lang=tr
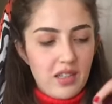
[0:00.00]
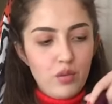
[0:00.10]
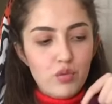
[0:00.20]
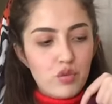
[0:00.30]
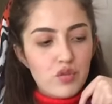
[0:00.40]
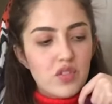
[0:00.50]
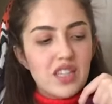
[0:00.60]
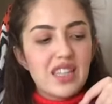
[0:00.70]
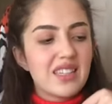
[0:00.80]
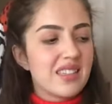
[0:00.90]
Üst
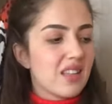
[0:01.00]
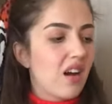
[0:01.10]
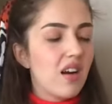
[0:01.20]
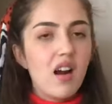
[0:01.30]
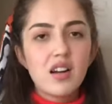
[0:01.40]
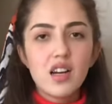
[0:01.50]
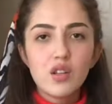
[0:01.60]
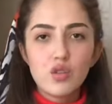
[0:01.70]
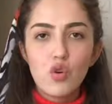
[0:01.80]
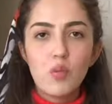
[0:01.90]
sınıftaki kızlarla
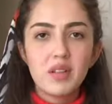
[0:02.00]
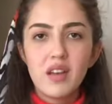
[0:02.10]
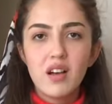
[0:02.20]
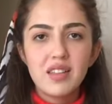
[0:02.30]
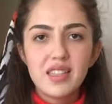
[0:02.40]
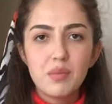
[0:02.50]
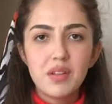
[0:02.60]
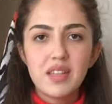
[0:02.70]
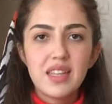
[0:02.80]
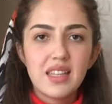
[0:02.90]
arkadaş olma, daha lise
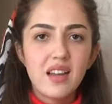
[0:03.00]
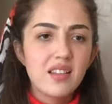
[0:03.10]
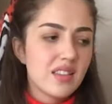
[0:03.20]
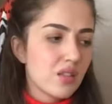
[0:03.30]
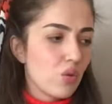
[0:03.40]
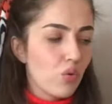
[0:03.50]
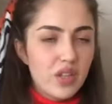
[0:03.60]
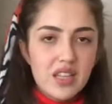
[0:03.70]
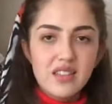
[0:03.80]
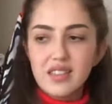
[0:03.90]
1'deyken lise
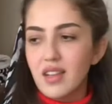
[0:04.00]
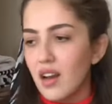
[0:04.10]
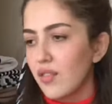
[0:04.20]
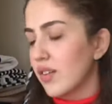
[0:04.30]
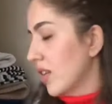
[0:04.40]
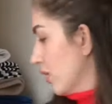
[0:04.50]
sondaki kızlarla falan